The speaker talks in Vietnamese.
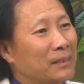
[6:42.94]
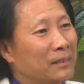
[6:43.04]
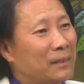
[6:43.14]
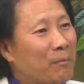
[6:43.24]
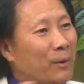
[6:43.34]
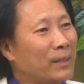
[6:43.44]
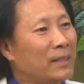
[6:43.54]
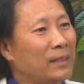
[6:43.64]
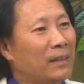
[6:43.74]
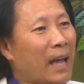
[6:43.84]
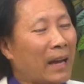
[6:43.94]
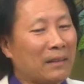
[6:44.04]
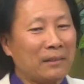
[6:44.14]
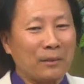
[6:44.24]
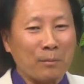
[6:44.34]
trong một cái dĩa
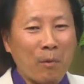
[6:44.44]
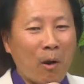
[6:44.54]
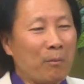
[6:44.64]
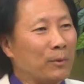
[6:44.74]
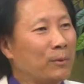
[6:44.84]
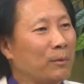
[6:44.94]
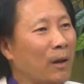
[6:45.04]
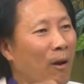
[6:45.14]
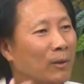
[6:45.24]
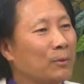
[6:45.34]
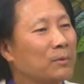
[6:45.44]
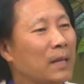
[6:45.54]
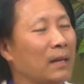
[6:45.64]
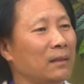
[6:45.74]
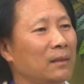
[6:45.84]
ăn rồi bỏ một chút đỏ chút
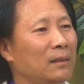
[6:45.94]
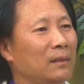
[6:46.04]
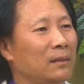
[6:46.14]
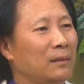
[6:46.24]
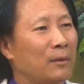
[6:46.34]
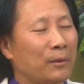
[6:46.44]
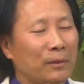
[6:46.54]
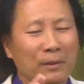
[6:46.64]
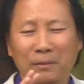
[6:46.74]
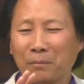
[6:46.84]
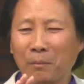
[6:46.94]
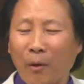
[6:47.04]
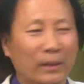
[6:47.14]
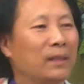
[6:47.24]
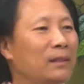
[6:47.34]
xanh rồi
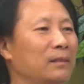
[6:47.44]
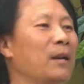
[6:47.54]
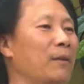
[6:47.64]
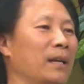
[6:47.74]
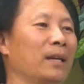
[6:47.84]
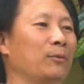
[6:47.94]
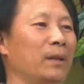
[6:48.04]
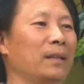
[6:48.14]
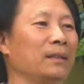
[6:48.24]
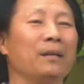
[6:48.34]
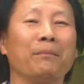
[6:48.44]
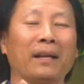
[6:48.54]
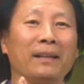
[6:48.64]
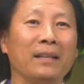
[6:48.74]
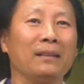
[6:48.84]
mọi thứ đều là nghệ thuật nhưng mà
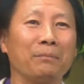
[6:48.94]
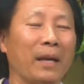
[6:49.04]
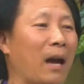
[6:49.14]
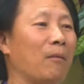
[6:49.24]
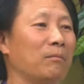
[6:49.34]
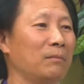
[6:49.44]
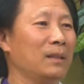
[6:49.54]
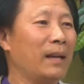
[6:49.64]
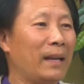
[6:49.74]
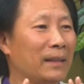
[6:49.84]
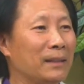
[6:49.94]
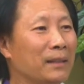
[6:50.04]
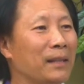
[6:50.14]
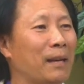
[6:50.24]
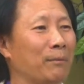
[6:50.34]
riêng mấy ông hay là
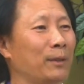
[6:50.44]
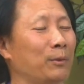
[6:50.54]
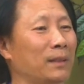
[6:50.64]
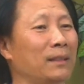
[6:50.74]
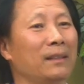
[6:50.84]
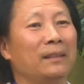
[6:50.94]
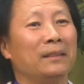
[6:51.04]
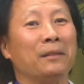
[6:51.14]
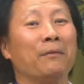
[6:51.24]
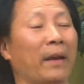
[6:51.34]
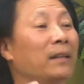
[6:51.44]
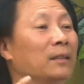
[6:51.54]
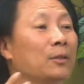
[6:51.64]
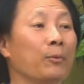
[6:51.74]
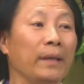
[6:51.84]
những người làm nghệ thuật thì có vẻ
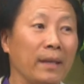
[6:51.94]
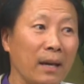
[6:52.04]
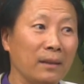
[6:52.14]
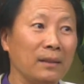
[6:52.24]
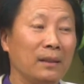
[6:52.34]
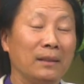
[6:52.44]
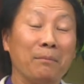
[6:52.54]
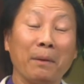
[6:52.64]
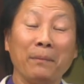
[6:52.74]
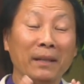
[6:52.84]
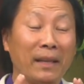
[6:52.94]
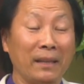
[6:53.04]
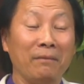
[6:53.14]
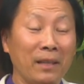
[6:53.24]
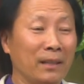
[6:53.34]
được chú ý hơn nhưng mà mình
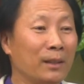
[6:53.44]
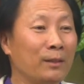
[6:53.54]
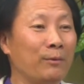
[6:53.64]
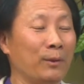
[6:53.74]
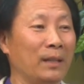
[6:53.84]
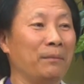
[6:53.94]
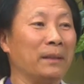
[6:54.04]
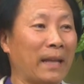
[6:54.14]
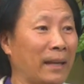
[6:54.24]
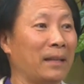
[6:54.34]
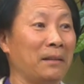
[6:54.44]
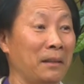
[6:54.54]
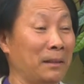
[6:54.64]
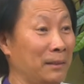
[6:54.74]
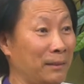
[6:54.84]
nghĩ với những người phụ nữ mà tại gia
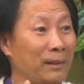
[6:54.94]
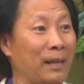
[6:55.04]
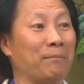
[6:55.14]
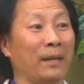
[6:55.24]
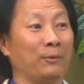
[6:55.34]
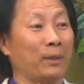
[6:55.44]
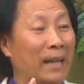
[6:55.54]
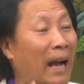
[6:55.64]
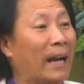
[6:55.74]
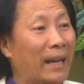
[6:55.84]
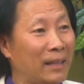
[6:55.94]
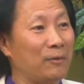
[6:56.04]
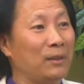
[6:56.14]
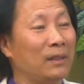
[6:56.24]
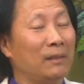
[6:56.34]
đình là những người làm nghệ thuật hàng ngày
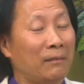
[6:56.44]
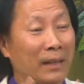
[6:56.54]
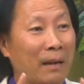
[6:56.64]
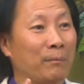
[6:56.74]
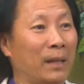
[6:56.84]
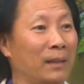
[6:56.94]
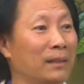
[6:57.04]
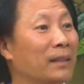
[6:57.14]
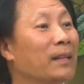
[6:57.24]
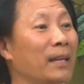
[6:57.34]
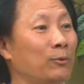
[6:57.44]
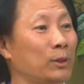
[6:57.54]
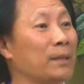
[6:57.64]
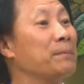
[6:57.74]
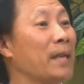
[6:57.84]
luôn và đặc biệt là những cái nghệ
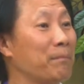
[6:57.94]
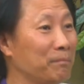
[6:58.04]
thuật sắp xếp